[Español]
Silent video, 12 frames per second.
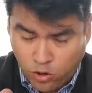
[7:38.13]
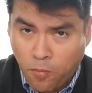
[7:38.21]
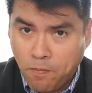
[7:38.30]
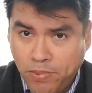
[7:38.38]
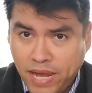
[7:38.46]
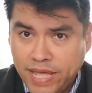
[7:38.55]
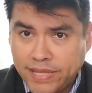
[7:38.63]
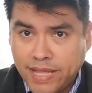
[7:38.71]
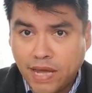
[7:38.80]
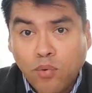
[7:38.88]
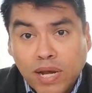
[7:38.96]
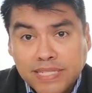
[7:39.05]

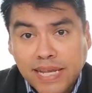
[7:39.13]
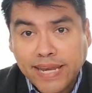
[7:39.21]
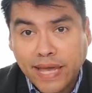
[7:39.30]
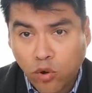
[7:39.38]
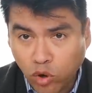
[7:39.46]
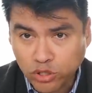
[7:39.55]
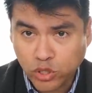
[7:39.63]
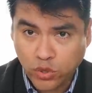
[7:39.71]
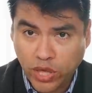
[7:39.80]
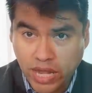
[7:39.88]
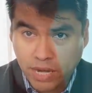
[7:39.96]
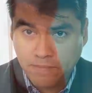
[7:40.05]
completa cuál es el negocio de